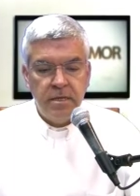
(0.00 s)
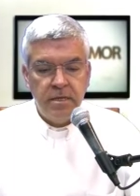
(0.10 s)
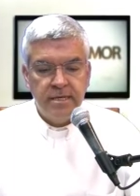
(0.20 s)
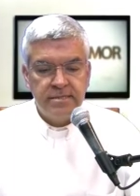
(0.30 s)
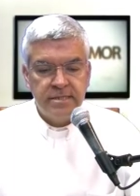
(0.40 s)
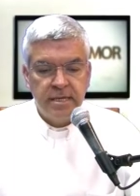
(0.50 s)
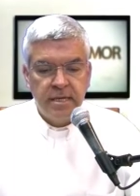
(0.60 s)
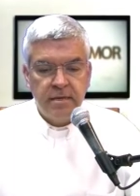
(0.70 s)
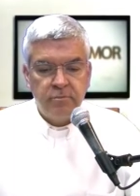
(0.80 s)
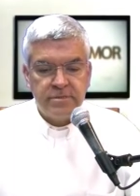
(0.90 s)
y es
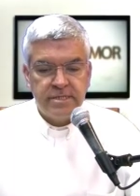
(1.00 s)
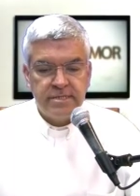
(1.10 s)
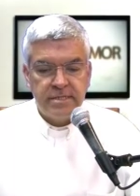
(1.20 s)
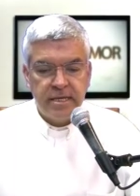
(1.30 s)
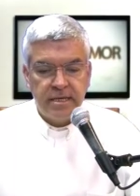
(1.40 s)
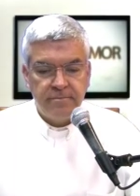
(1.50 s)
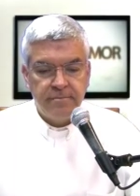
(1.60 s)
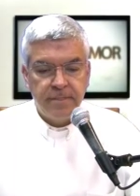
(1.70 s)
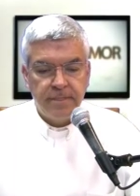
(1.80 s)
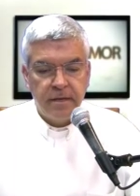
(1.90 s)
pues este,
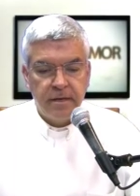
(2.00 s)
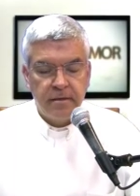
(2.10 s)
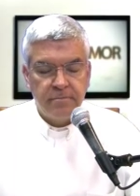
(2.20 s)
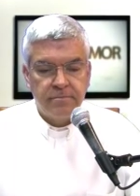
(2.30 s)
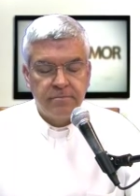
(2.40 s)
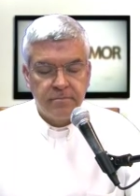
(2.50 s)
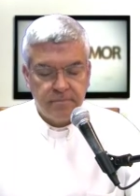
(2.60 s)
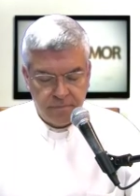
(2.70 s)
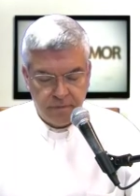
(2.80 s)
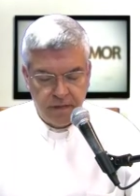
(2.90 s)

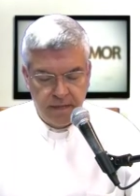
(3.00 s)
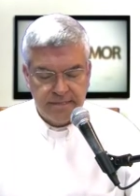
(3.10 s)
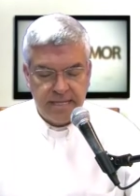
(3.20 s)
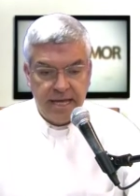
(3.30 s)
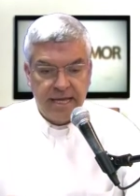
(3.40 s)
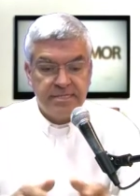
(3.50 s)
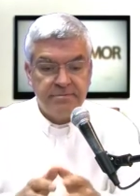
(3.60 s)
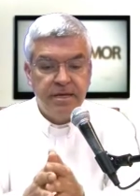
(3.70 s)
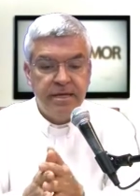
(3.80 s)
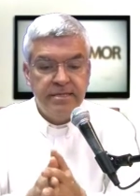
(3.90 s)
esta
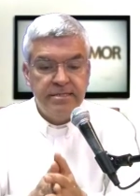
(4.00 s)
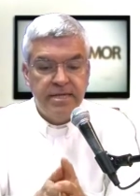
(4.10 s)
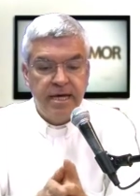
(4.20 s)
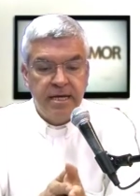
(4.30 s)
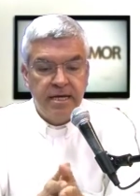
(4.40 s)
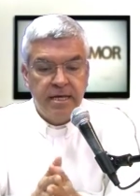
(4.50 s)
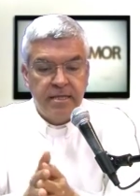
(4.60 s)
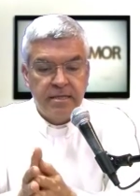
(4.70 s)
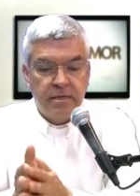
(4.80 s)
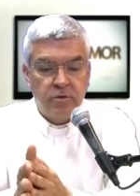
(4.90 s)
experiencia
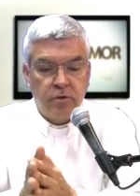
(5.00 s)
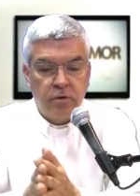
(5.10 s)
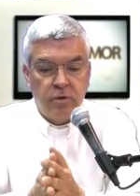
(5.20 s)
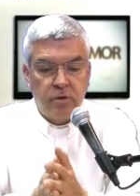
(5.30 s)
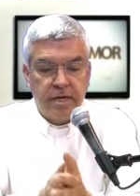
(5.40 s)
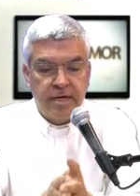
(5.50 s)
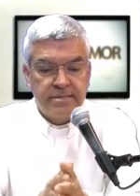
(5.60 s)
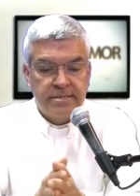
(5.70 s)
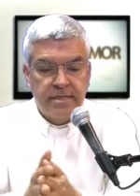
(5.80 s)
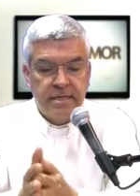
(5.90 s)
de todo lo que
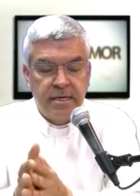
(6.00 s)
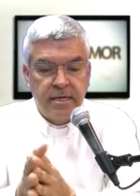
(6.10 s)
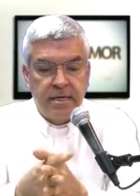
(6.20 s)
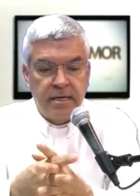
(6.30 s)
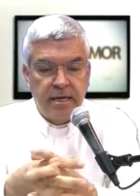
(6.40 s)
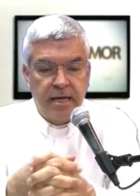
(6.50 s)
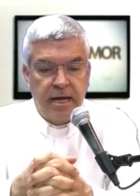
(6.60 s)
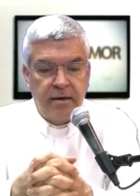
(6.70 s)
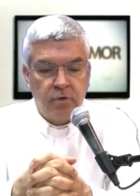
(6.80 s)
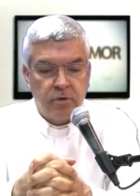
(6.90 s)
es el
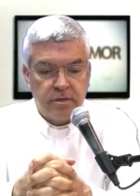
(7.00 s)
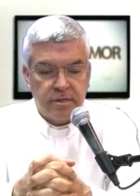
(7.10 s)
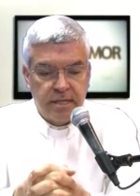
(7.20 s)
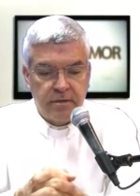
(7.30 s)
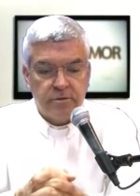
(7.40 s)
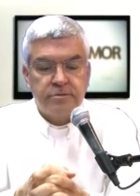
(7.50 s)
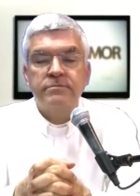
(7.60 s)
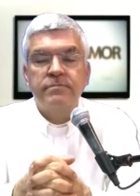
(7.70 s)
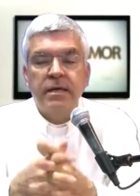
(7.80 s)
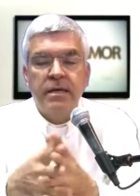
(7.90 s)
amor de Dios.
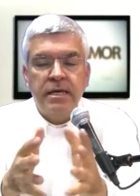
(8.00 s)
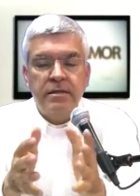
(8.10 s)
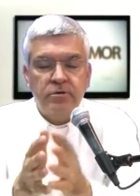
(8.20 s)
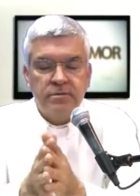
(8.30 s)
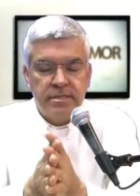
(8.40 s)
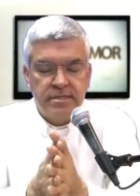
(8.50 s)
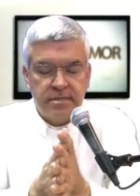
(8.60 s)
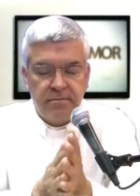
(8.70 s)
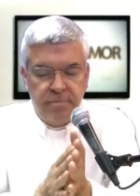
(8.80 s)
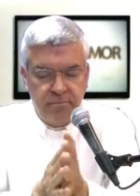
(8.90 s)
Entonces
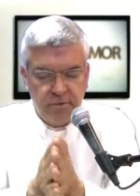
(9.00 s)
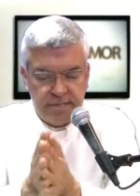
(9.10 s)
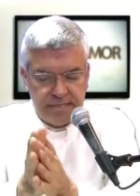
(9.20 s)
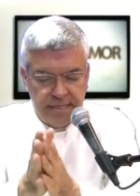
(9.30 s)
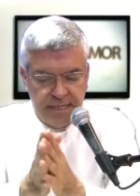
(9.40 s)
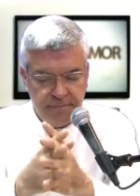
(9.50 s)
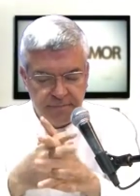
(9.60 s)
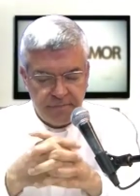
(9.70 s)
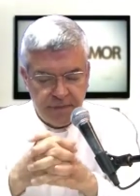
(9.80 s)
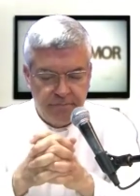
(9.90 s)
vamos a hacer
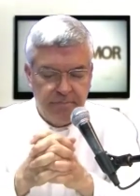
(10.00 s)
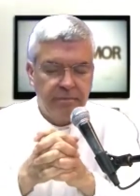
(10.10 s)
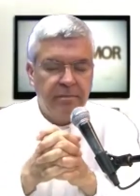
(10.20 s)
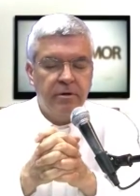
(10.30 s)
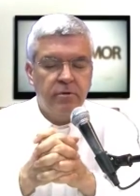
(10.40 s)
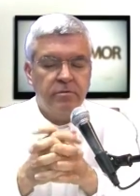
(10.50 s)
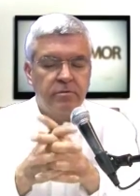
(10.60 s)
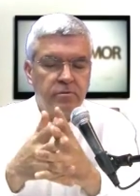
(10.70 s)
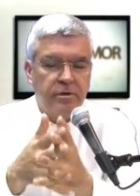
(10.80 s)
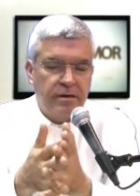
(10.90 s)
primero
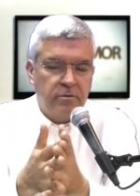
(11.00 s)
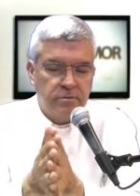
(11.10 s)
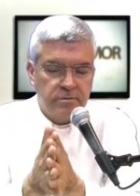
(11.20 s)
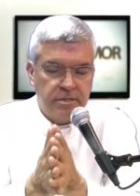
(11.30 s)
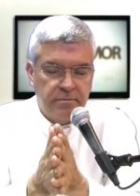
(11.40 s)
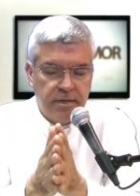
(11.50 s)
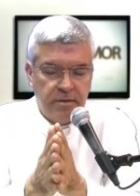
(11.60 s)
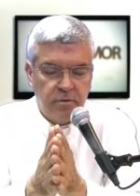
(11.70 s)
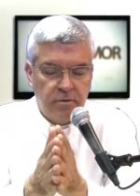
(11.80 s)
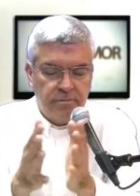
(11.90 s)
un
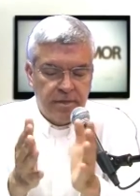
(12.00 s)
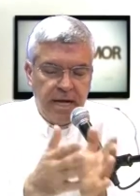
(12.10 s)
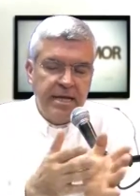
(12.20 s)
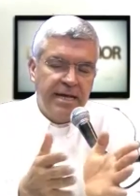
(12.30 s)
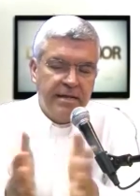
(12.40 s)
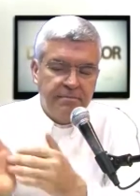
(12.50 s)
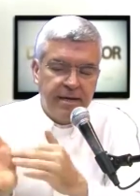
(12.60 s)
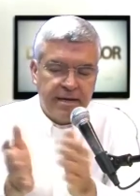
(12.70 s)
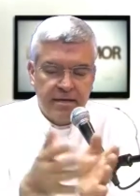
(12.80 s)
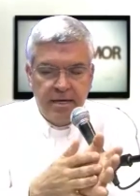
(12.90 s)
reconocimiento hay que limpiar.